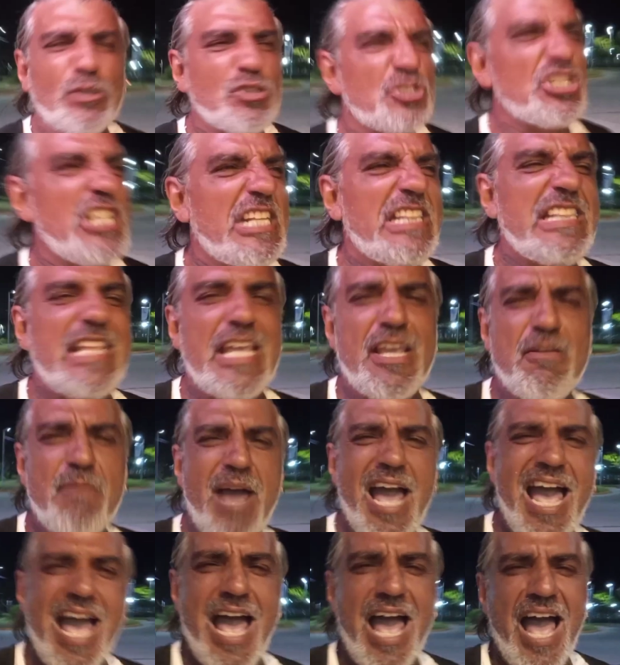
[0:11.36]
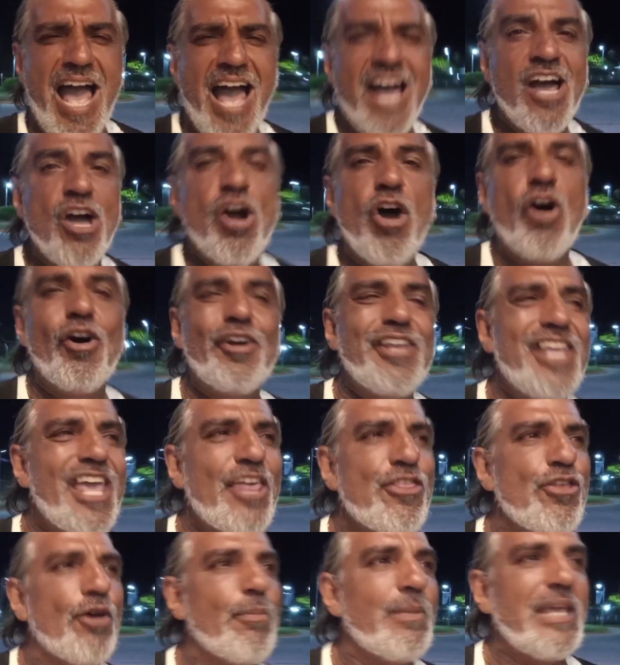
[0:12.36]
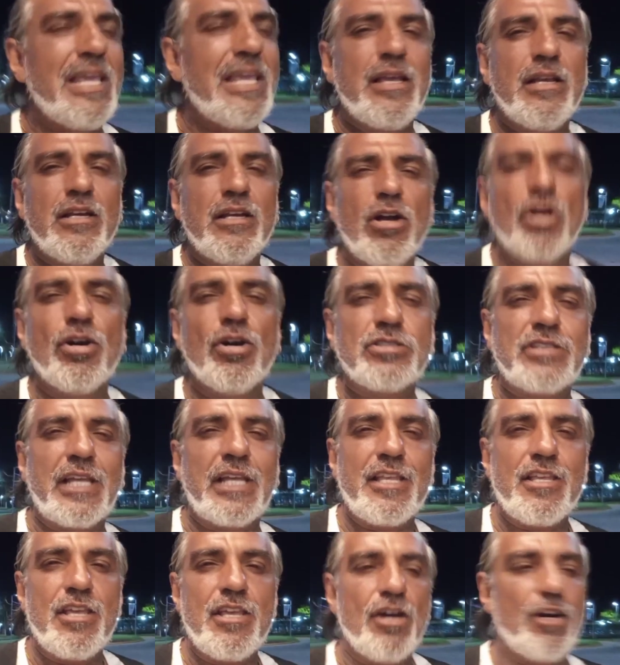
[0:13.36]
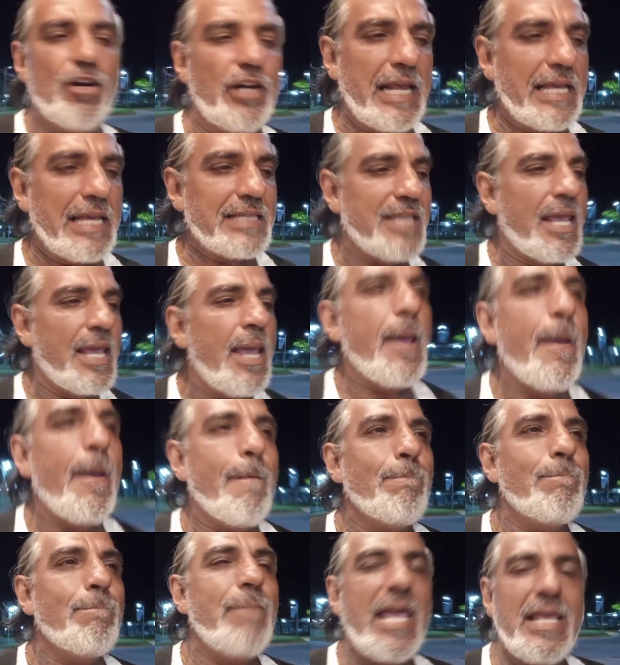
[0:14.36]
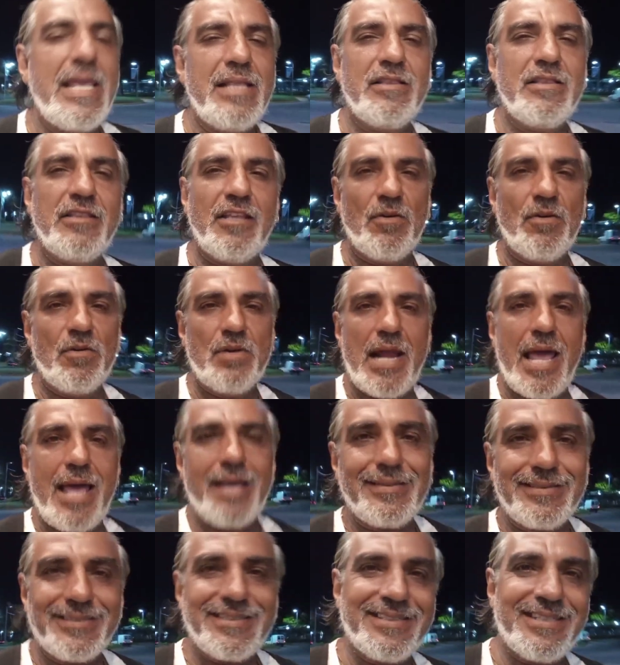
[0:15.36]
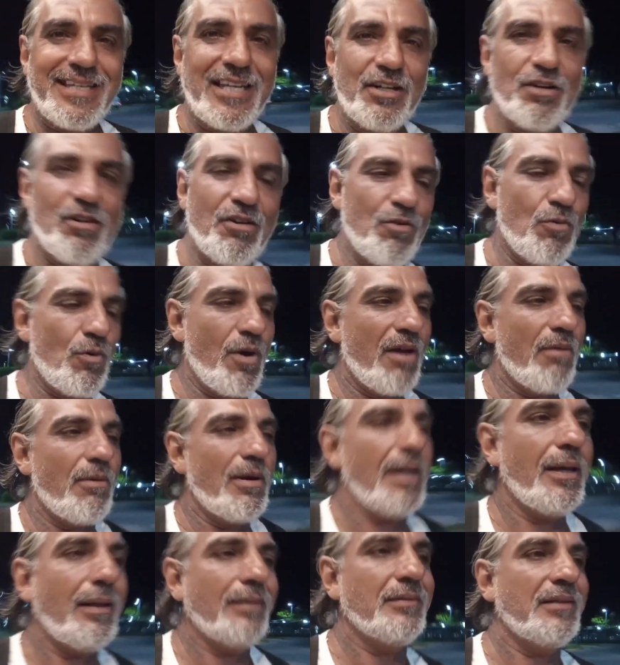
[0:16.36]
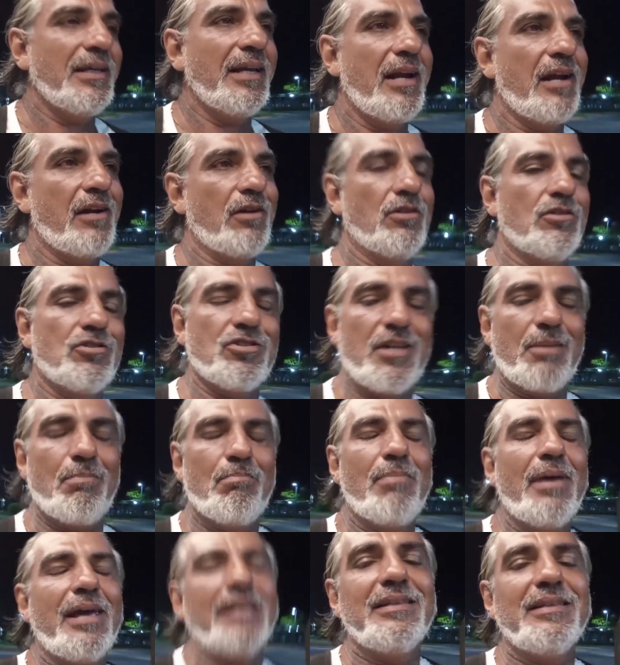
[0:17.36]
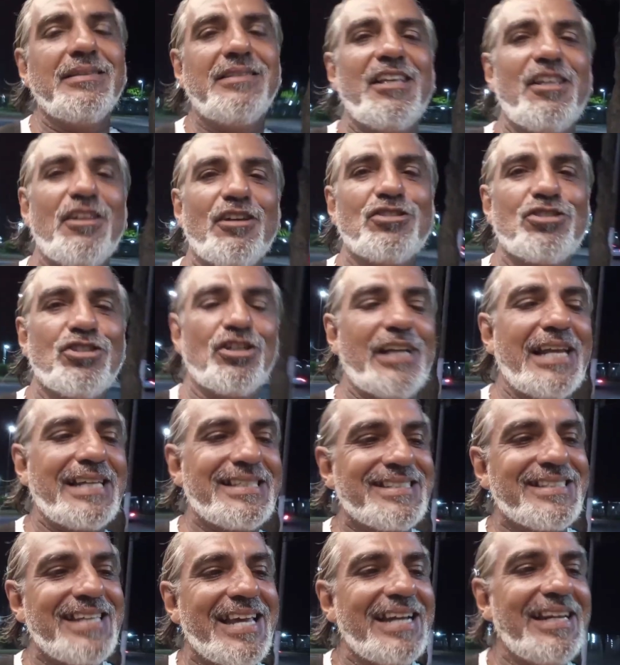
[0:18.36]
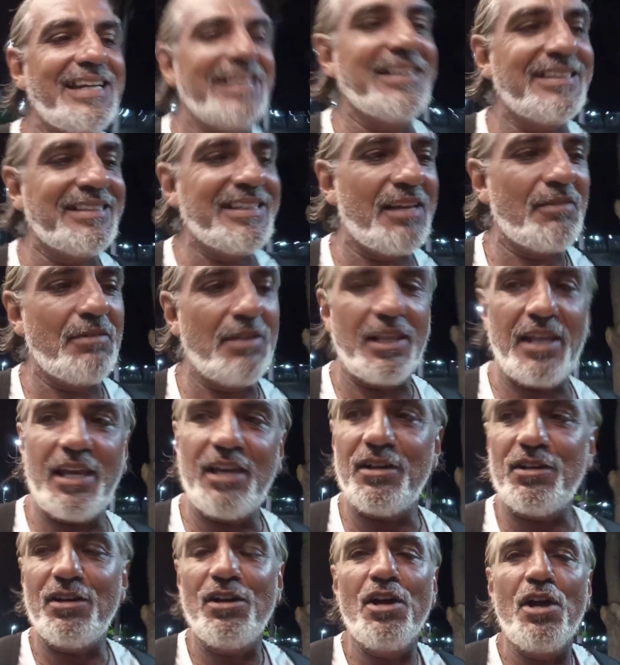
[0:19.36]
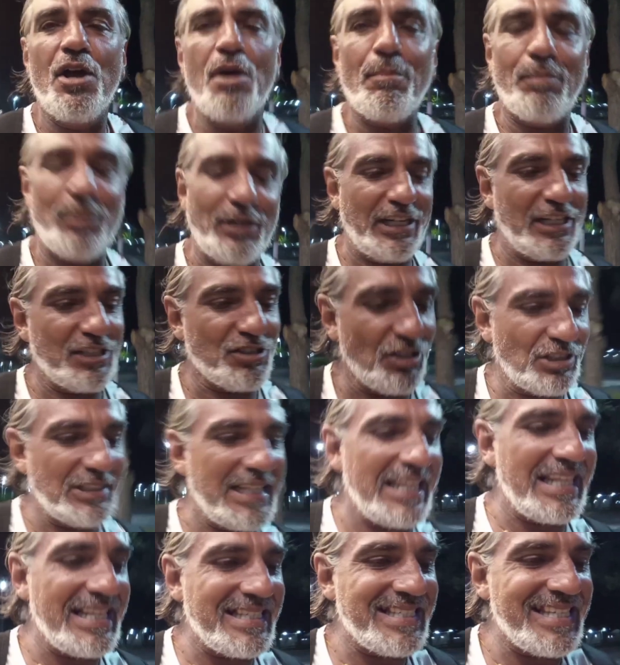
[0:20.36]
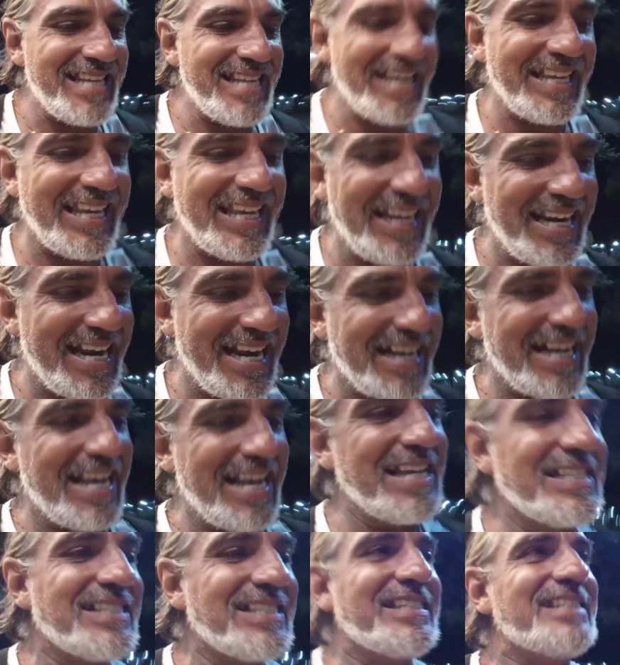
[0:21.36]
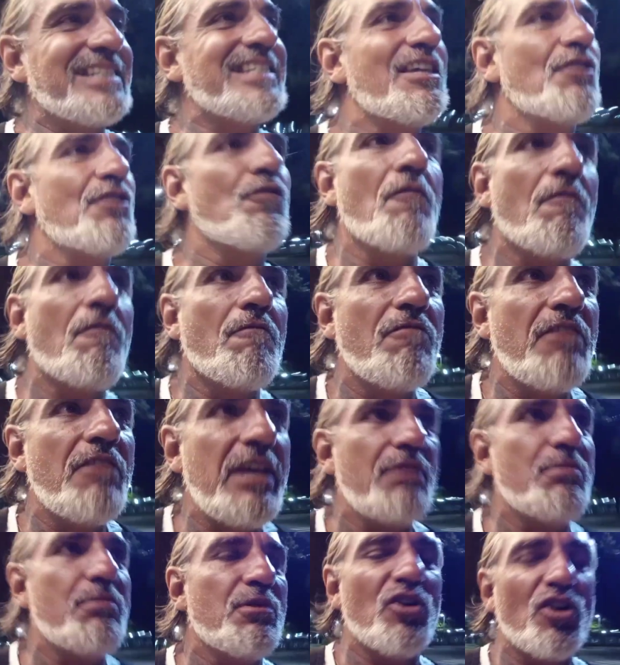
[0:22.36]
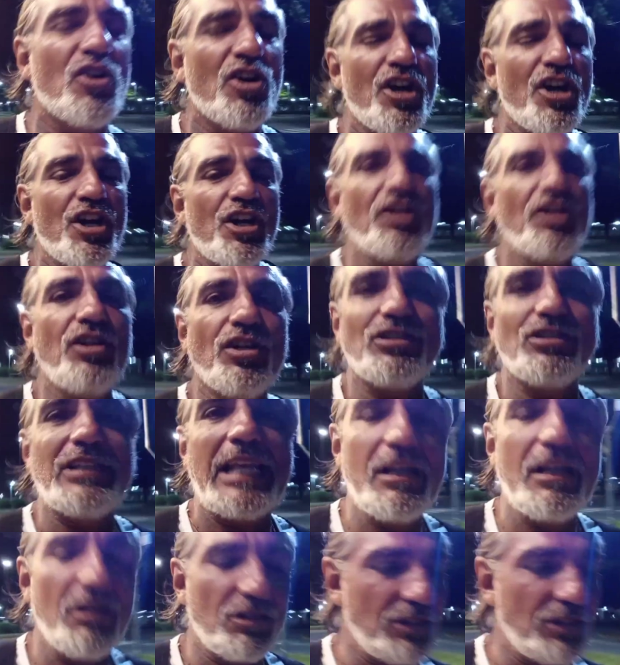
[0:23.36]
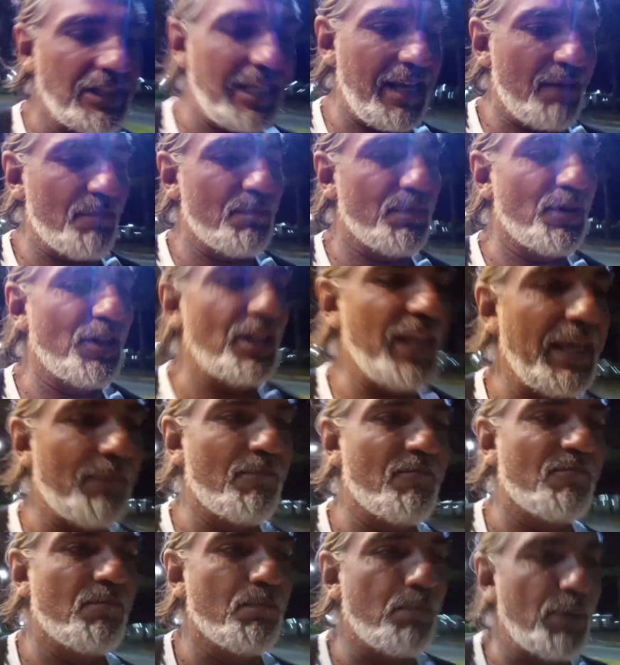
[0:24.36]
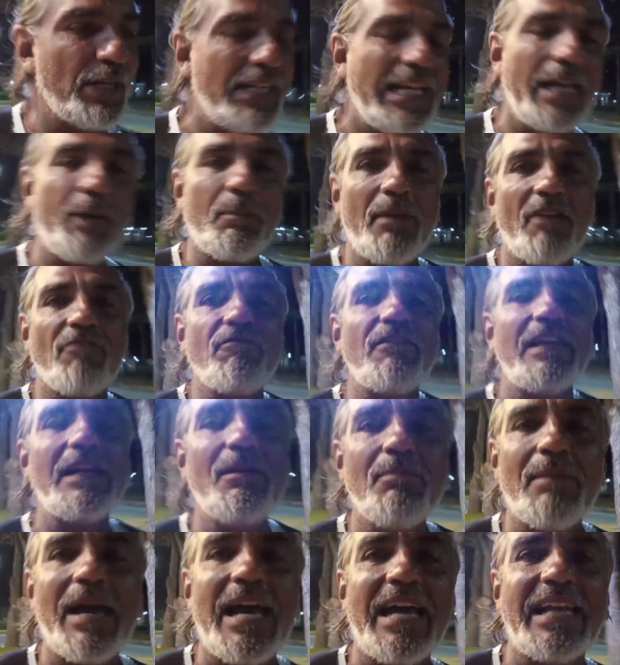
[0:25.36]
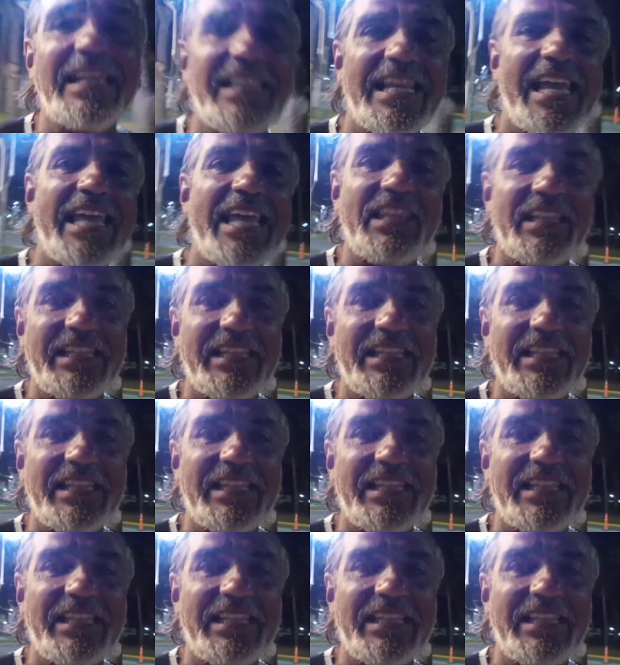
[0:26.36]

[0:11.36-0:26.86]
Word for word: Positiva. Hoy es domingo, señores. 21.09 de la noche. 22 horas sale este video. Por eso te decía que era casi un vivo. No tengo tiempo de ponerme a filmar y a